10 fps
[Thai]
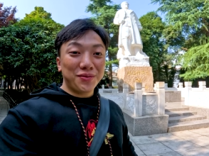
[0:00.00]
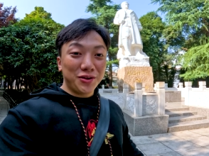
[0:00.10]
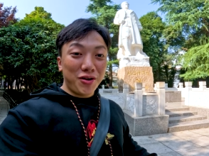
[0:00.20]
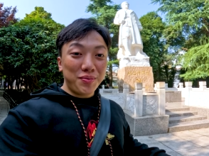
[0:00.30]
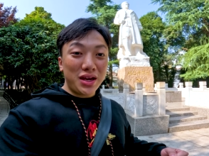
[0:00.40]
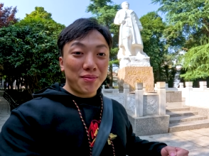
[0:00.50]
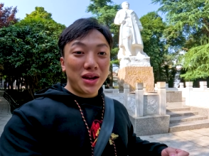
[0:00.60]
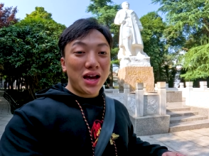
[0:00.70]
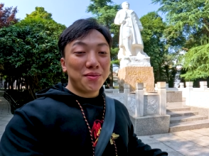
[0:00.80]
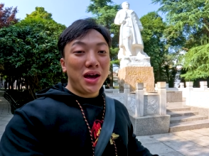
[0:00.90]
ถือว่ามี
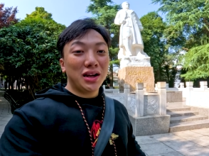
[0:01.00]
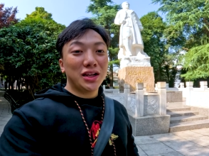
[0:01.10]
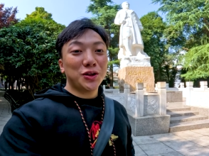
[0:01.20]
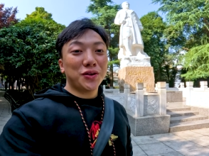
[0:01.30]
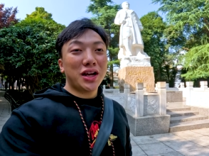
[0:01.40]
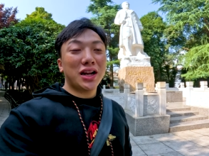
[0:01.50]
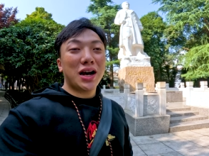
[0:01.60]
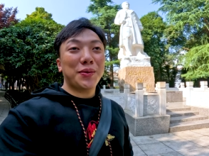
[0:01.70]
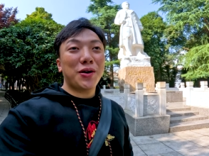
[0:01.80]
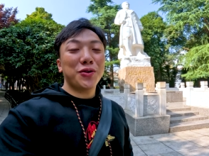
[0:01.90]
อำนาจมากในช่วงนั้นนะค
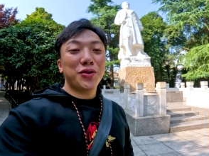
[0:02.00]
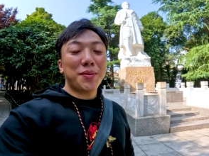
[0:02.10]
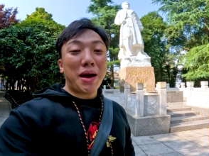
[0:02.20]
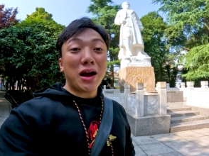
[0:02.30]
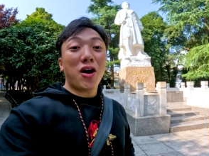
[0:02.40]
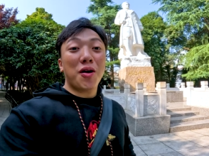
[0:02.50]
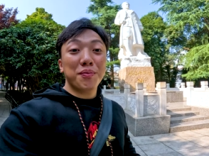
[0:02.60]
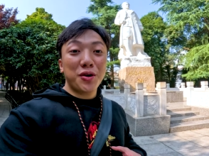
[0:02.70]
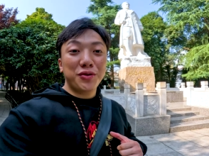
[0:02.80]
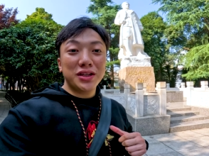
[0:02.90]
รับเขาก็อยู่ในพรรคคอม
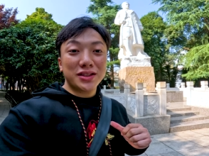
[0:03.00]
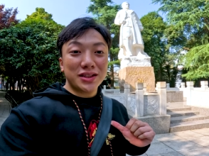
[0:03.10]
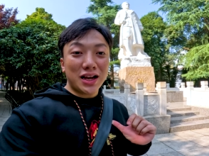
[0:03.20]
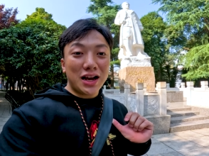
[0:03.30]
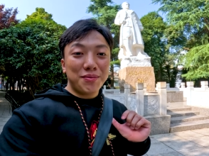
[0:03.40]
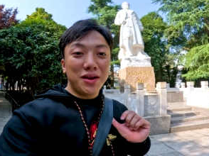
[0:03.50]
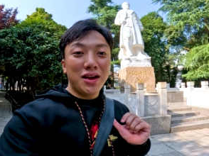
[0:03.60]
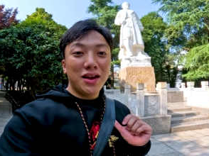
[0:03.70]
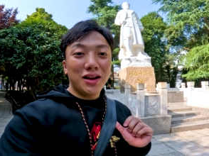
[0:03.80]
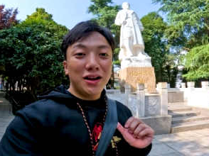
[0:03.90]
มิวนิสต์นะครับ
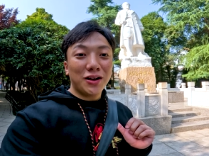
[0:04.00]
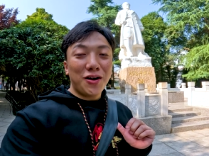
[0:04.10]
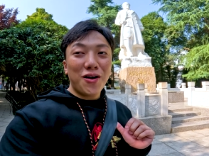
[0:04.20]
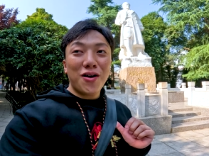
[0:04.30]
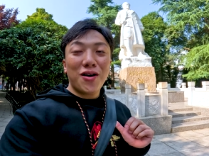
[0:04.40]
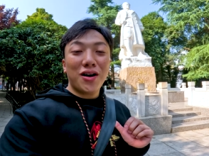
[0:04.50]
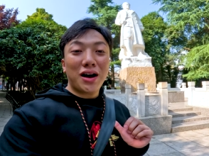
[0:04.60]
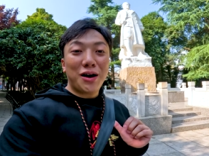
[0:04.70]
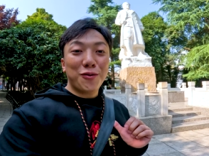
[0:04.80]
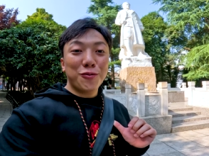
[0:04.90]
แล้วก็
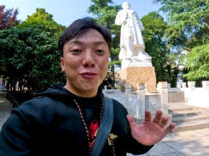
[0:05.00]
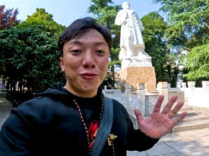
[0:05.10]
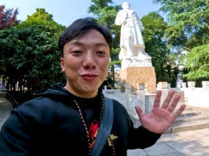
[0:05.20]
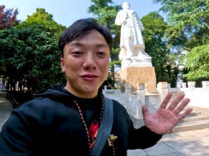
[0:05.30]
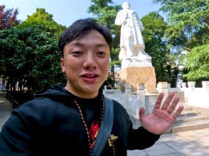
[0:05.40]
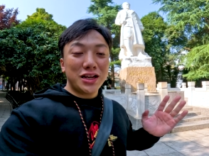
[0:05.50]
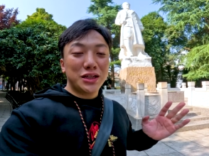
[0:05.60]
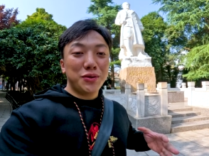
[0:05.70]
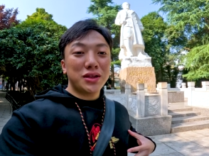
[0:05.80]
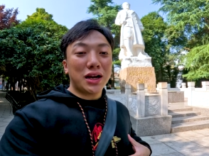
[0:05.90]
เขาเสีย
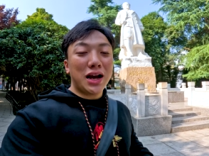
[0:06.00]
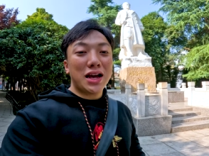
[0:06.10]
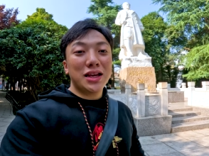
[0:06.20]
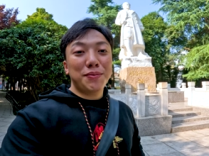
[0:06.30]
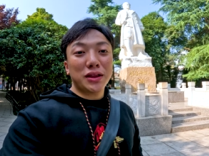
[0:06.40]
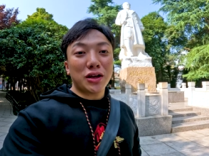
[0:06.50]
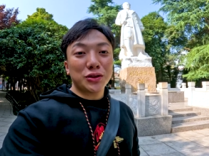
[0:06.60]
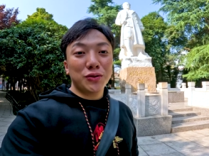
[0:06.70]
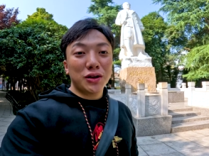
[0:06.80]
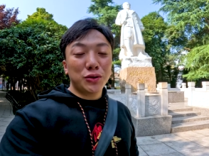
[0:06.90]
ชีวิตจากการที่ไปต่อ
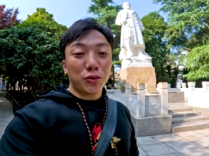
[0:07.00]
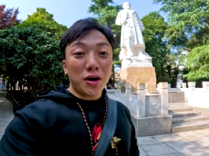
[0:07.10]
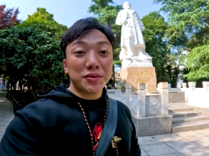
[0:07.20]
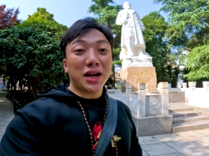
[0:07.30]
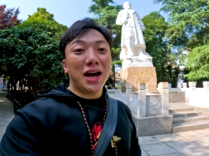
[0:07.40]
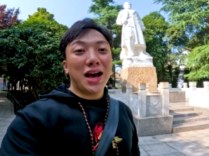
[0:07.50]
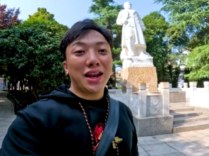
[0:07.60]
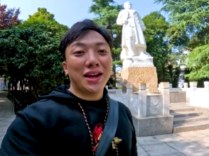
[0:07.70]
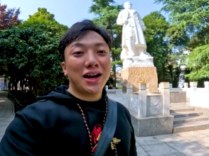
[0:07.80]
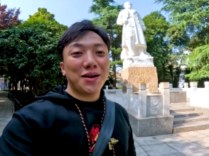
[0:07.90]
สู้และถูกรอบสังหาร
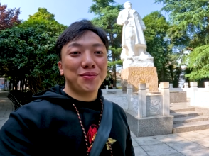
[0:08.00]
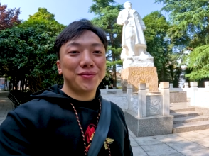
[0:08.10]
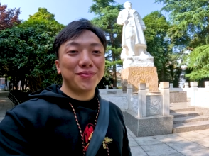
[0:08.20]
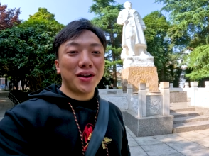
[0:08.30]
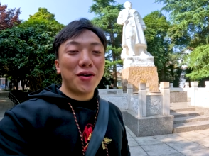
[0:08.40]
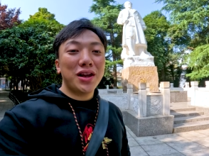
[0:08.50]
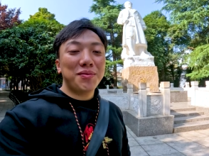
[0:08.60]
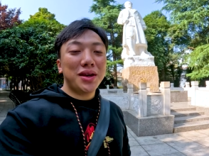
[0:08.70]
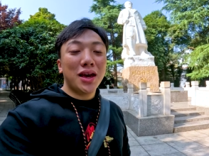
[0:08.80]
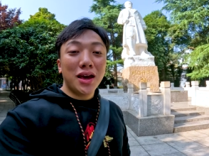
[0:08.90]
นะครับเขาเลย
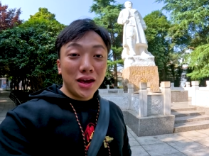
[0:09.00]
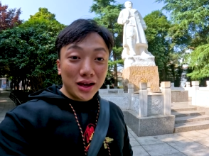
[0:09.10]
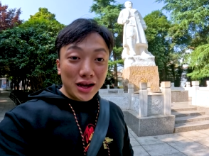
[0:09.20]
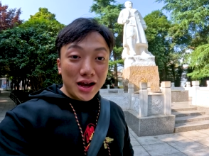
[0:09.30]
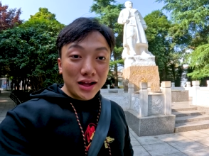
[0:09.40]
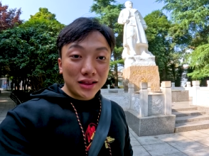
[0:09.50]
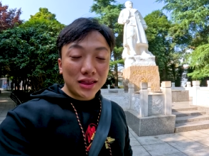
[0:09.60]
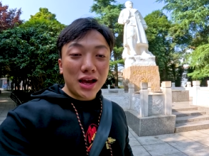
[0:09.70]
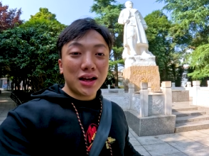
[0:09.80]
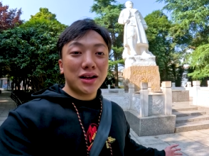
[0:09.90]
มีการ
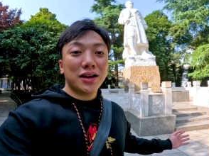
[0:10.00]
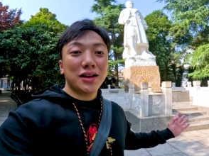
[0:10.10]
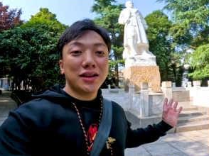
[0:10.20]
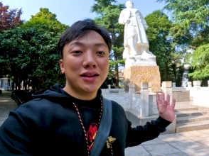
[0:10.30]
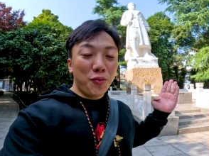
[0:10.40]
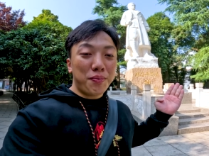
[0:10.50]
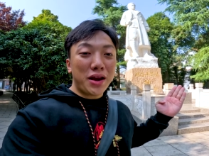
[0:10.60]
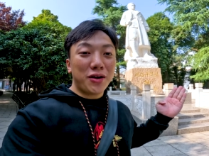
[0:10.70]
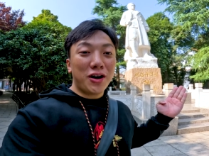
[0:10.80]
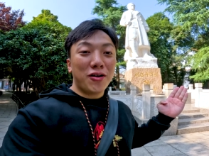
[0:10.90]
ตั้งรูป
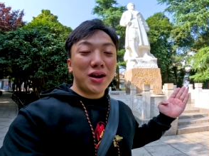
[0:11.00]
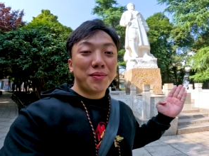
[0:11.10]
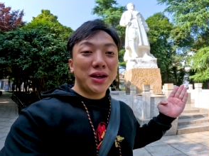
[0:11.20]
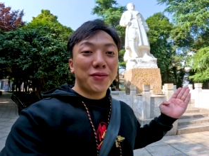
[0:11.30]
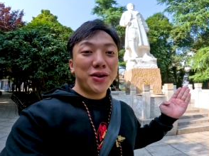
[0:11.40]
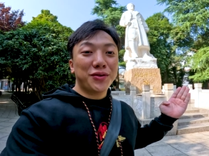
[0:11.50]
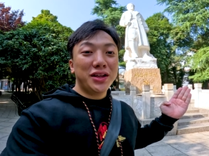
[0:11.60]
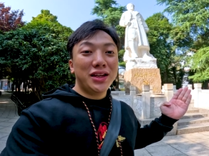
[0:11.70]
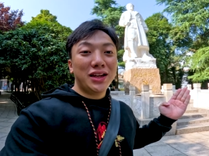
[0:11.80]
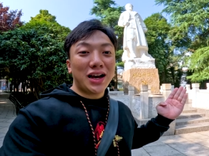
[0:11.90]
ปั้นของเขาลํำลึกไว้อยู่
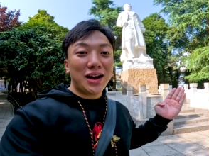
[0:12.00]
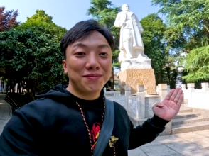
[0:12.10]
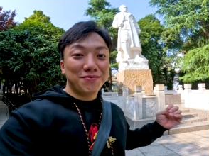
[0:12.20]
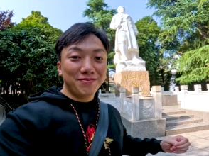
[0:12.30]
ที่นี่นะครับ